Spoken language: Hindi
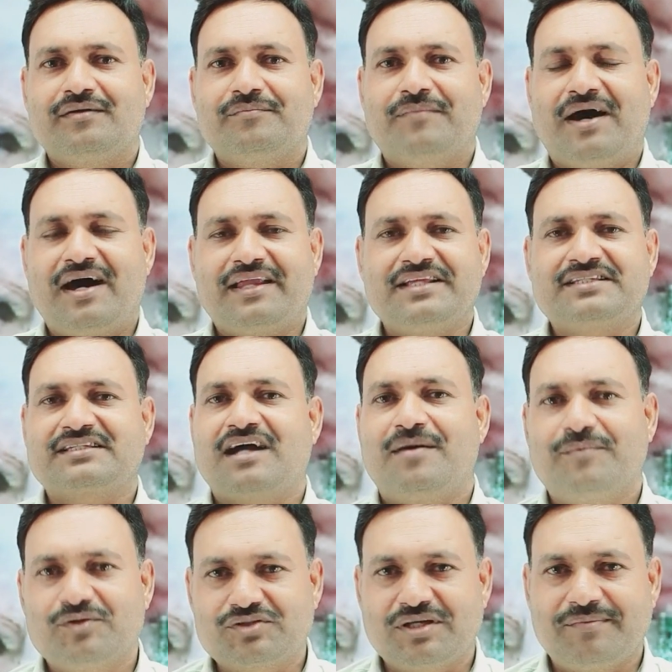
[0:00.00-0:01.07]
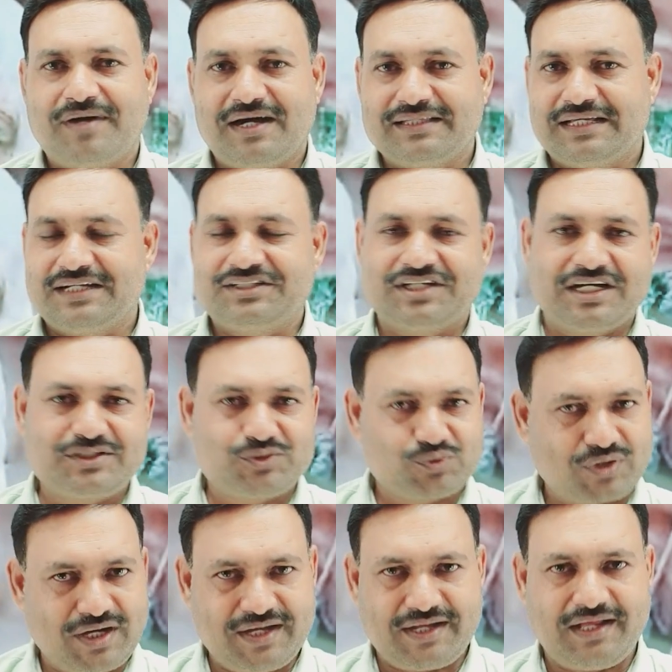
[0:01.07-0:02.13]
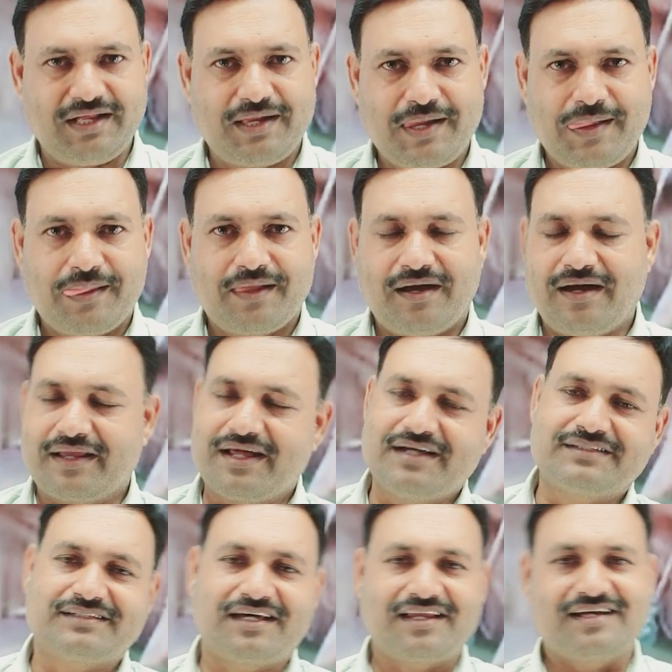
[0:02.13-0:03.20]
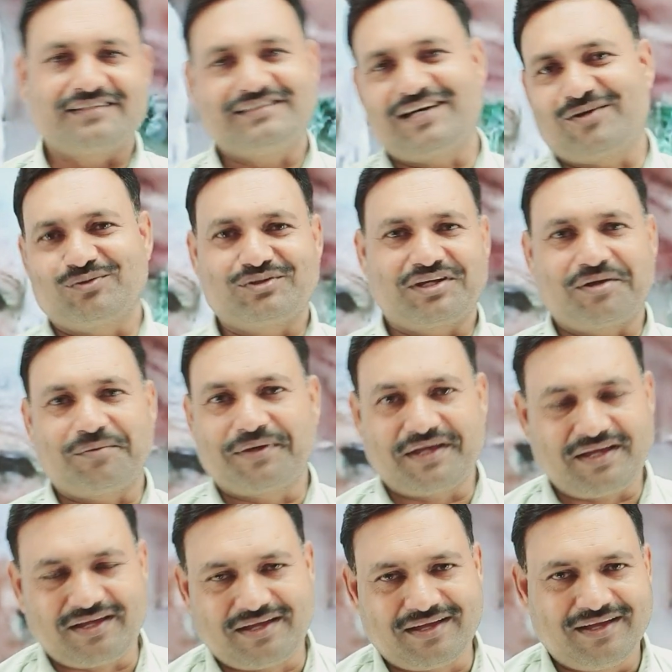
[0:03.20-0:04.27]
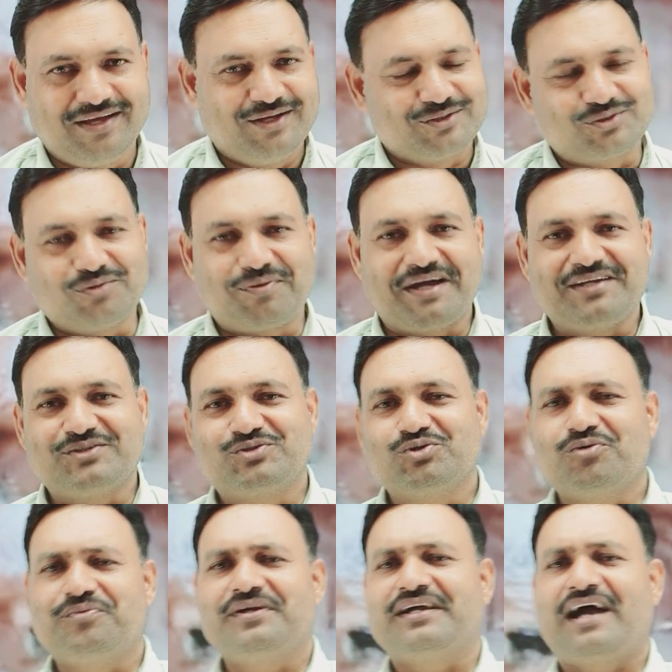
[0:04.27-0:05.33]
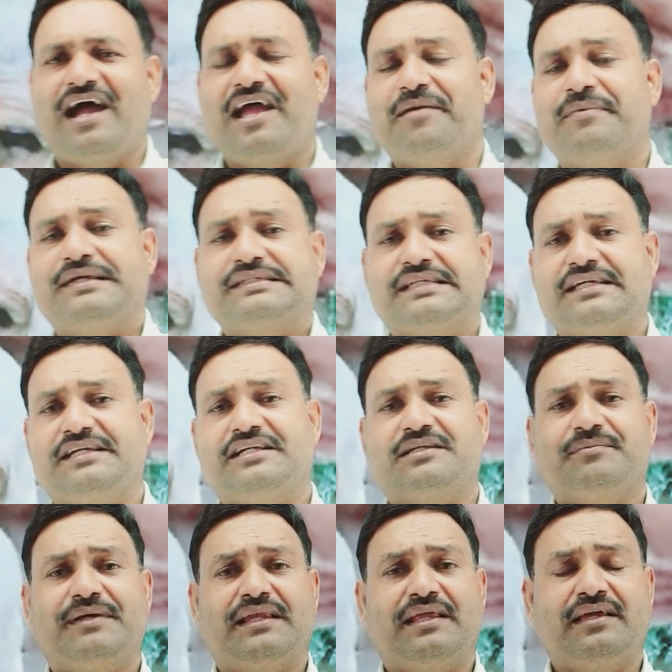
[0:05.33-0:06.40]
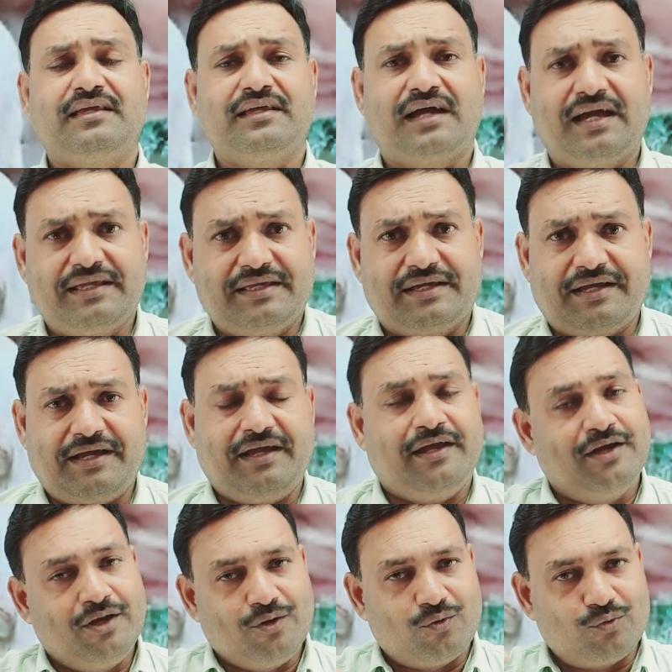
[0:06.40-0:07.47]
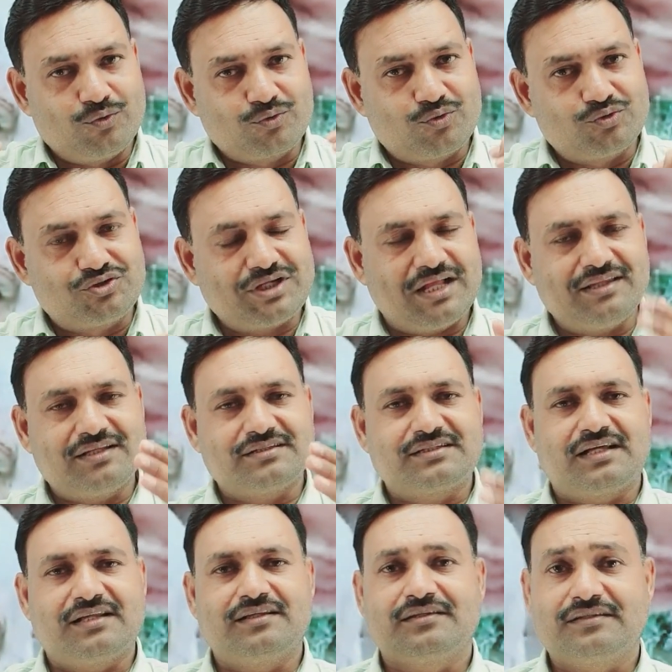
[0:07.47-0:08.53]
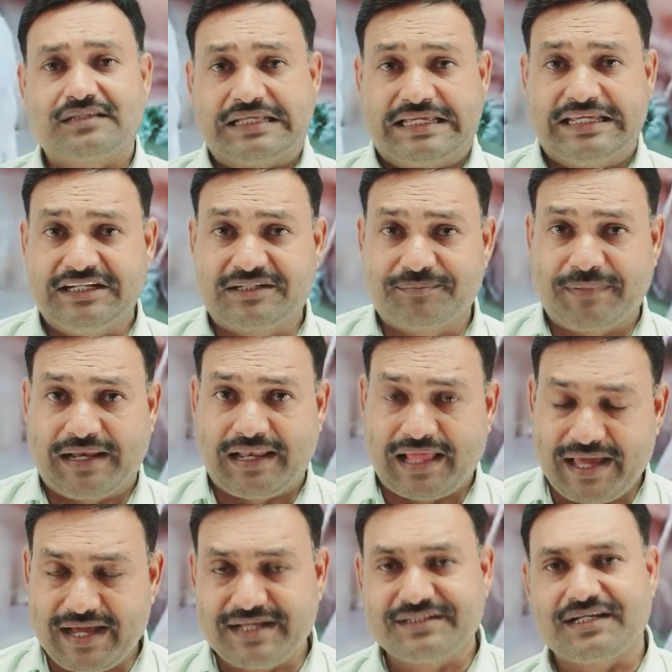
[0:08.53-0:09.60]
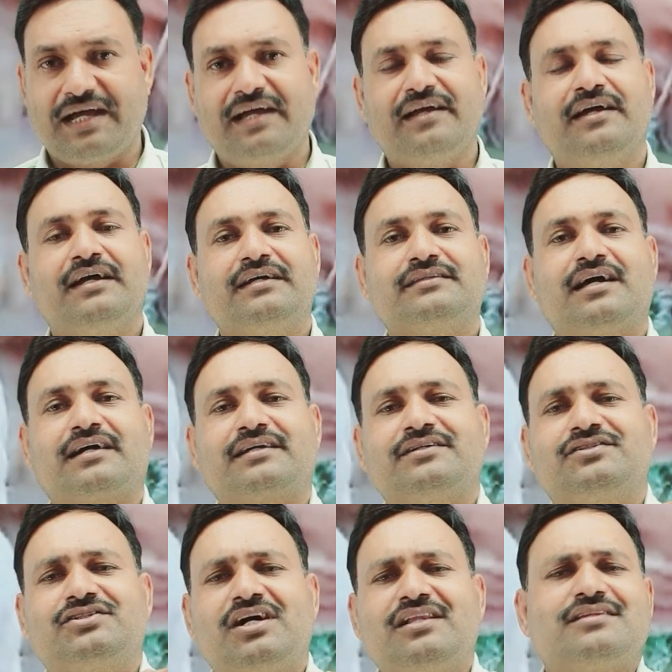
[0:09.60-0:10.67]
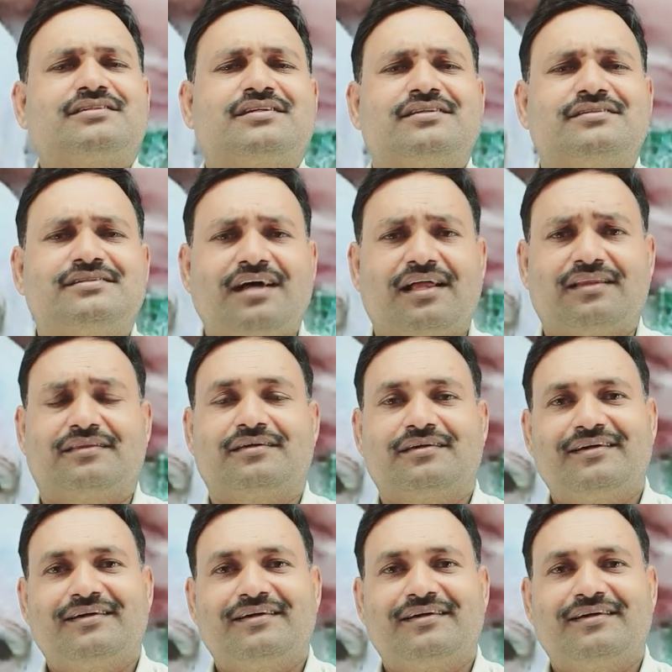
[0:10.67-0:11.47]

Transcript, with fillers: बारिश का मौसम आधा जा चुका है हरा चारा चारों तरफ है तो भाई जो भी गाय वैसे हीट में नहीं आई है उनको जल्द जल्द हीट में लाया जाए ताकि जल्द से जल्द